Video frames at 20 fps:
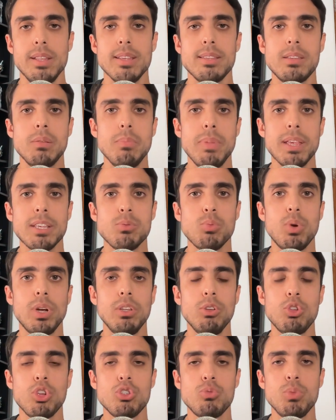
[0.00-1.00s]
Nesse mesmo
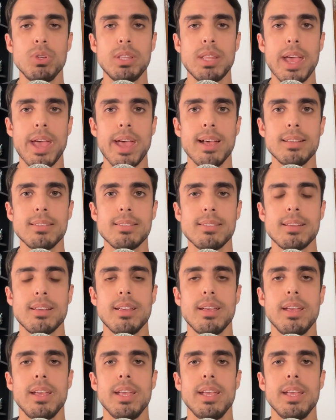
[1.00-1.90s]
ano de 2010,